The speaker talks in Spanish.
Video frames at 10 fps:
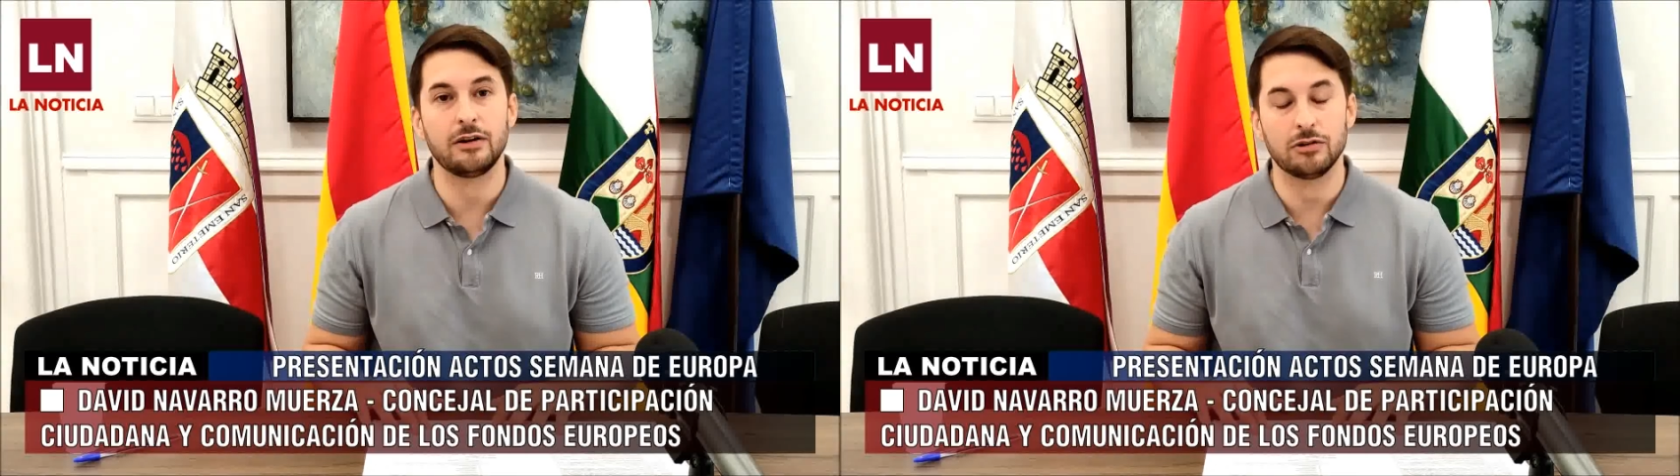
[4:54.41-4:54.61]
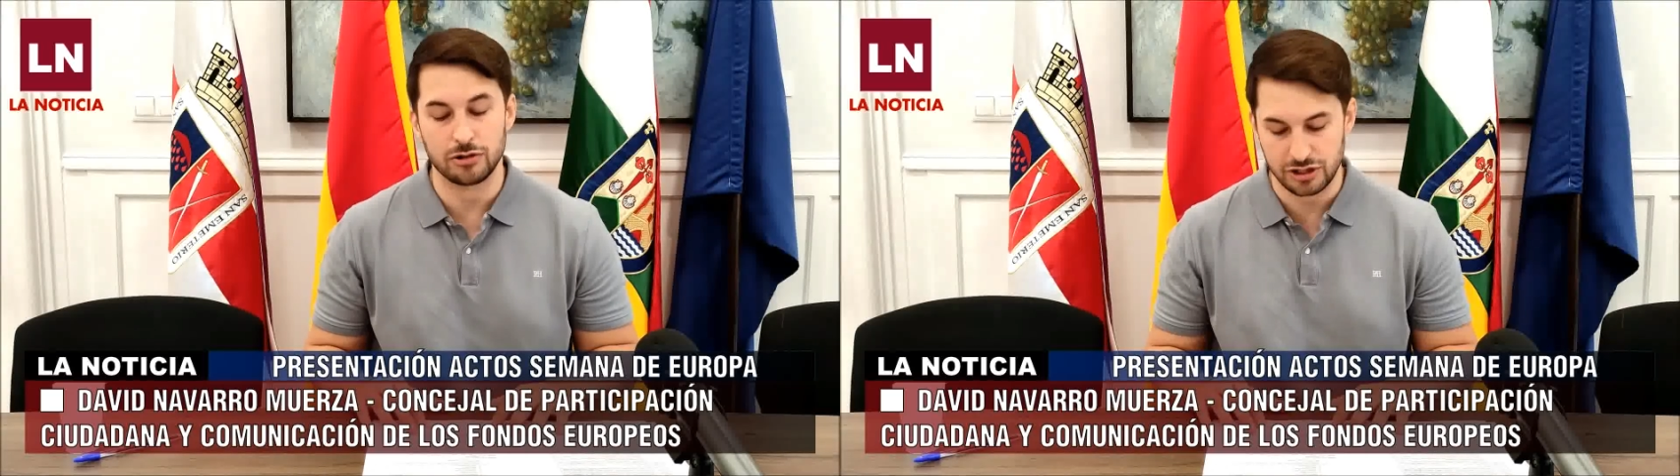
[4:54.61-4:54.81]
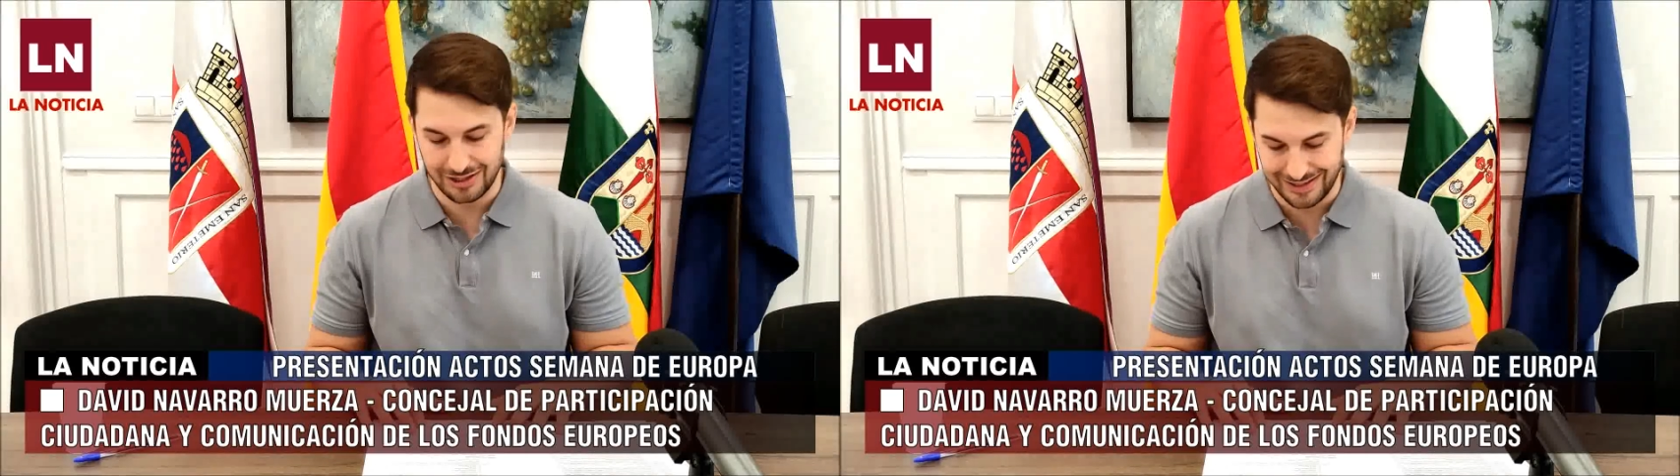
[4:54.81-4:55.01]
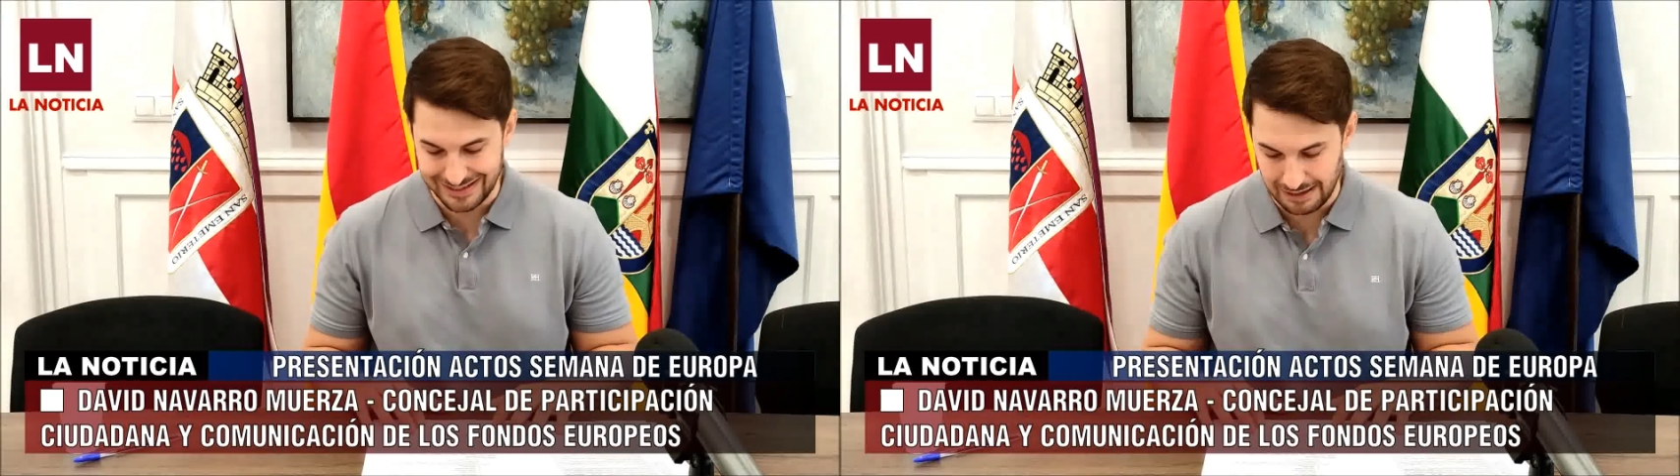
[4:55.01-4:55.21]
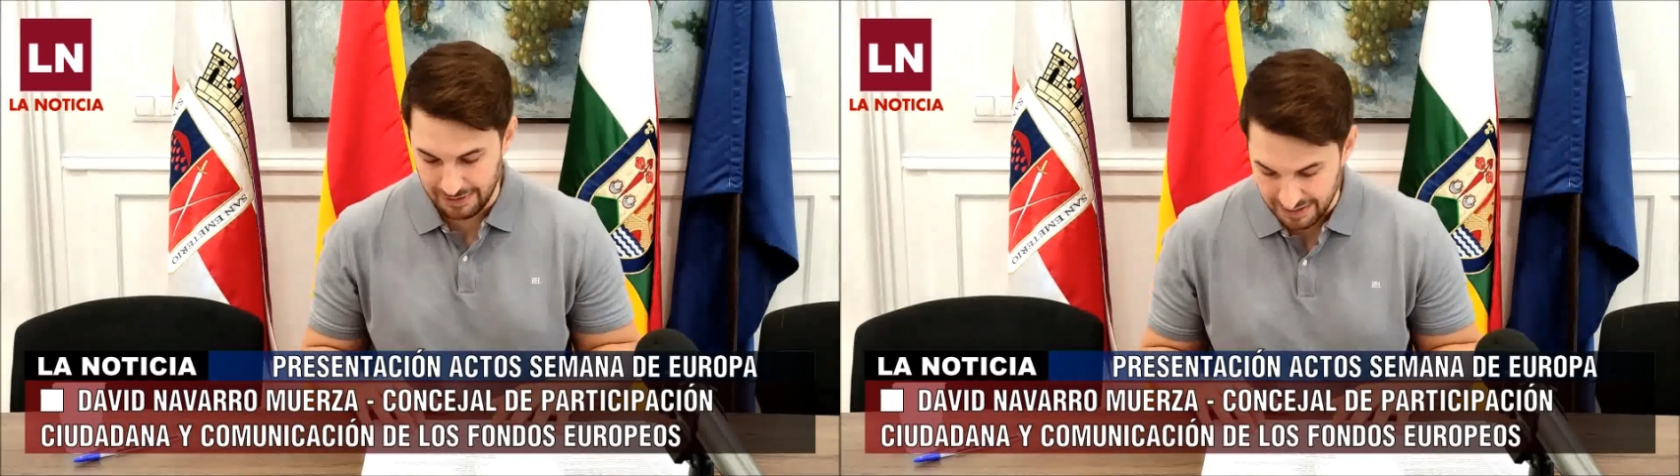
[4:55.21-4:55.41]
los
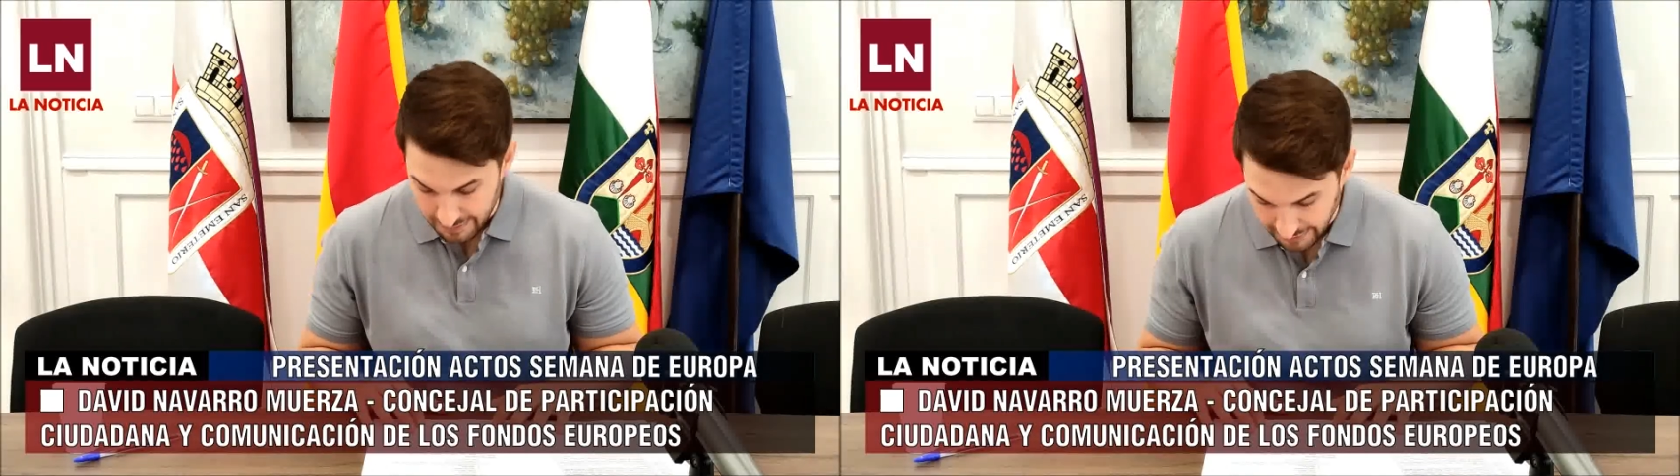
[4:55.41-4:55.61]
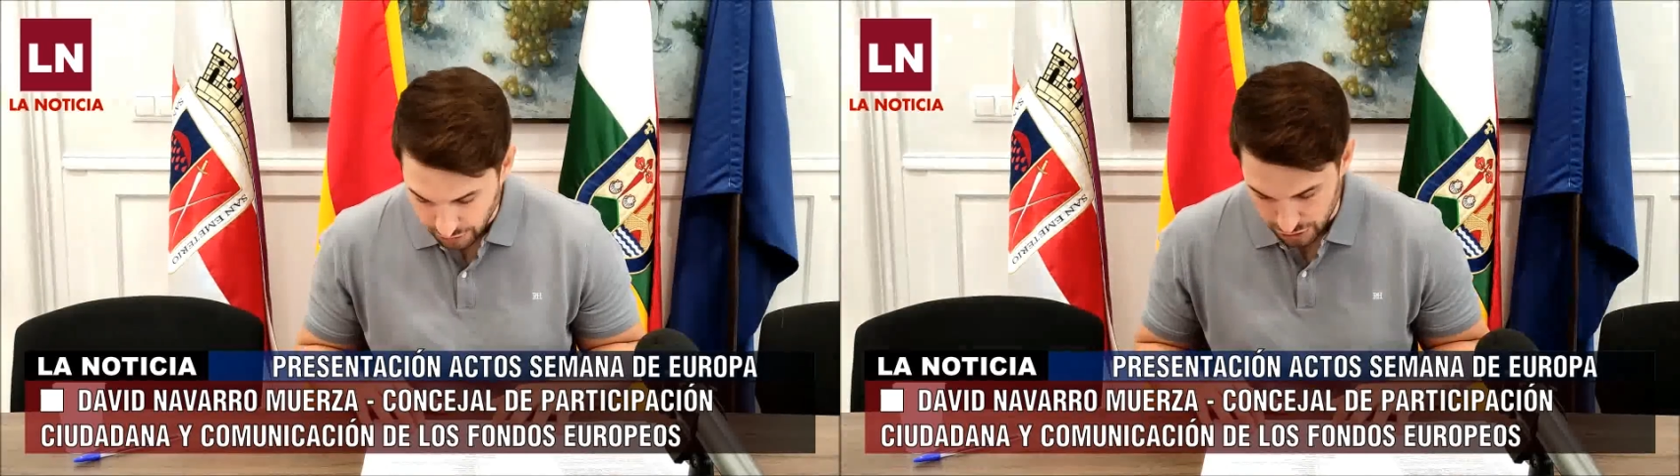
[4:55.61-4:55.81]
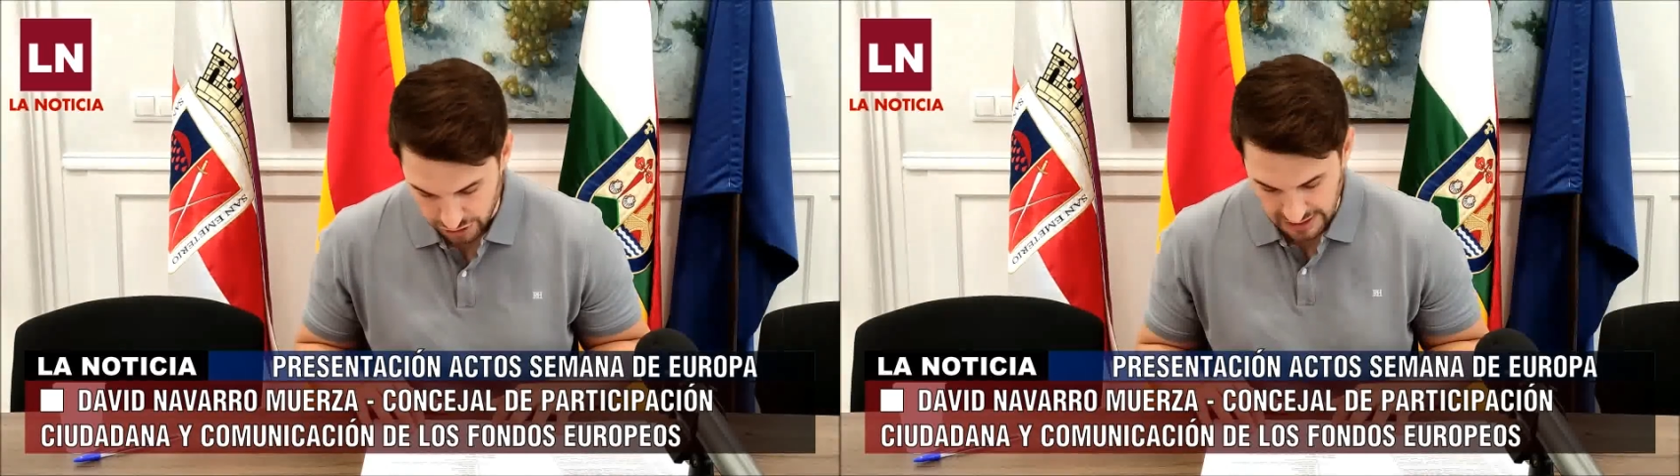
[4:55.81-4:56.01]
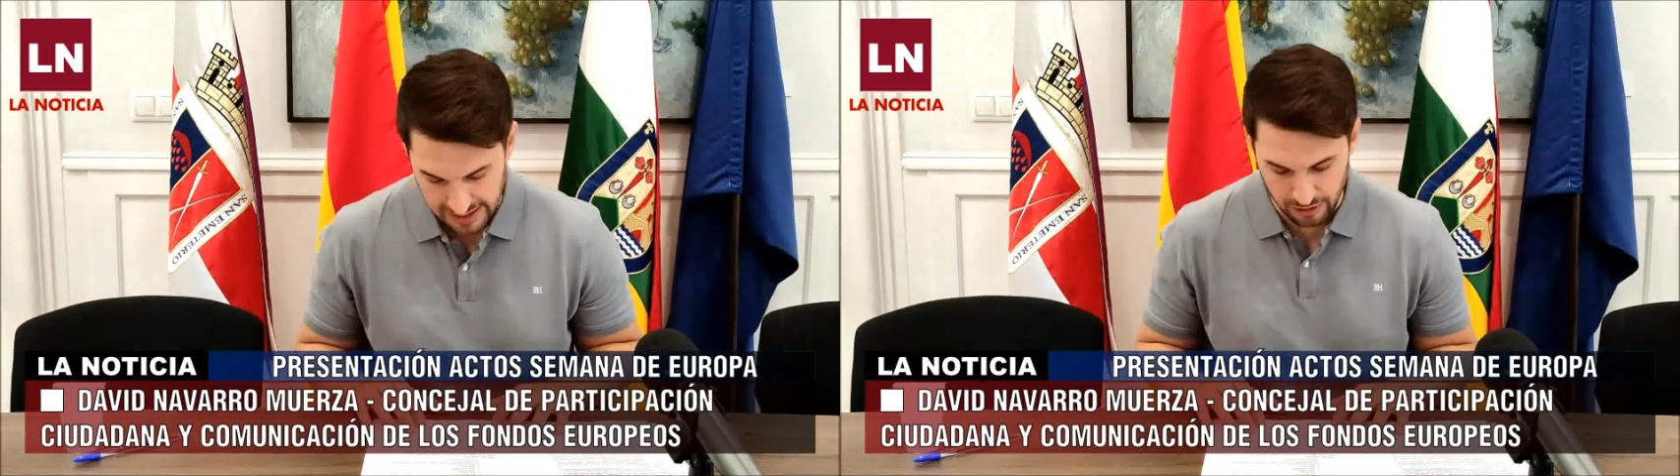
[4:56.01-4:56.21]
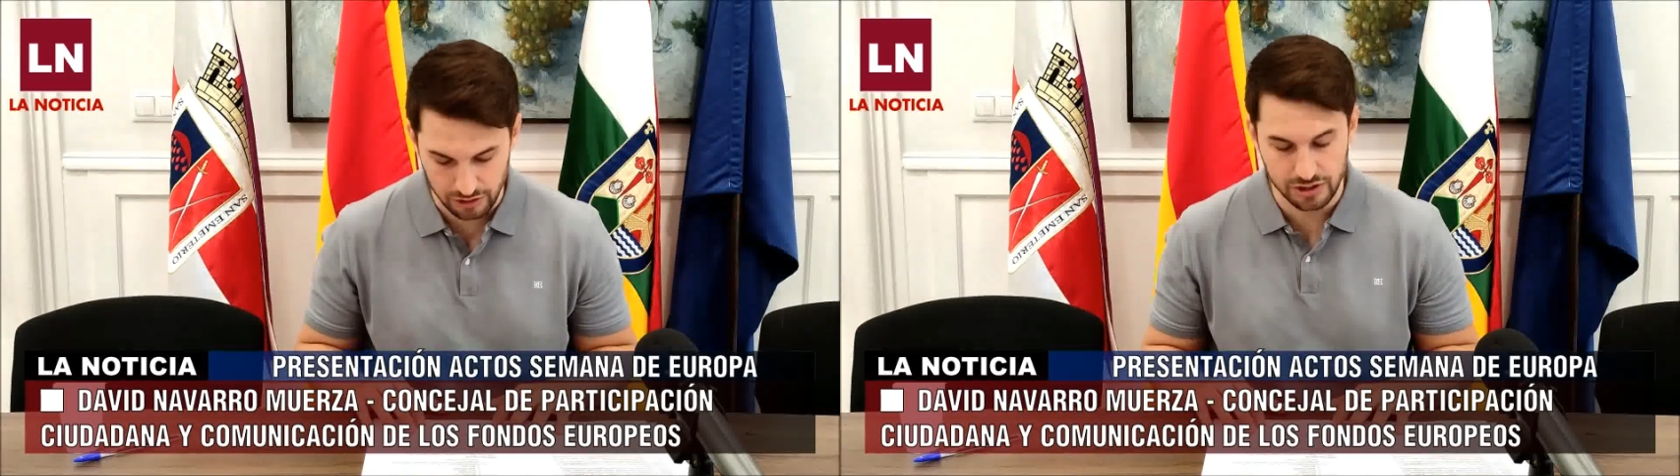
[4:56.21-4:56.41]
establecimientos
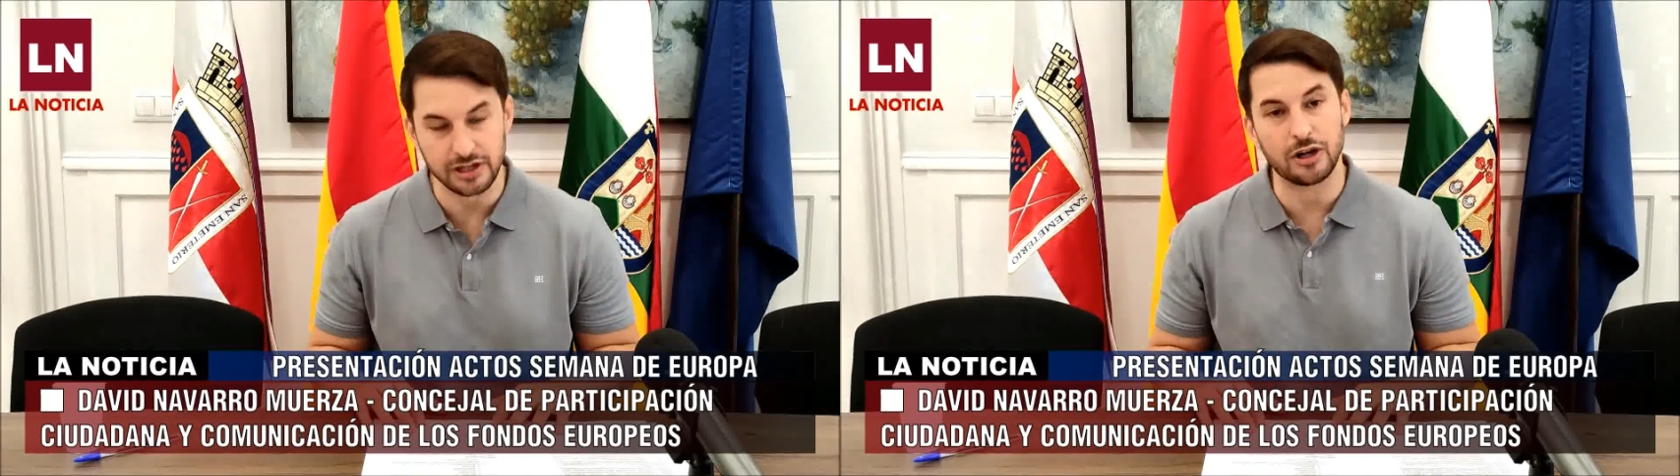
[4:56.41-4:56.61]
hosteleros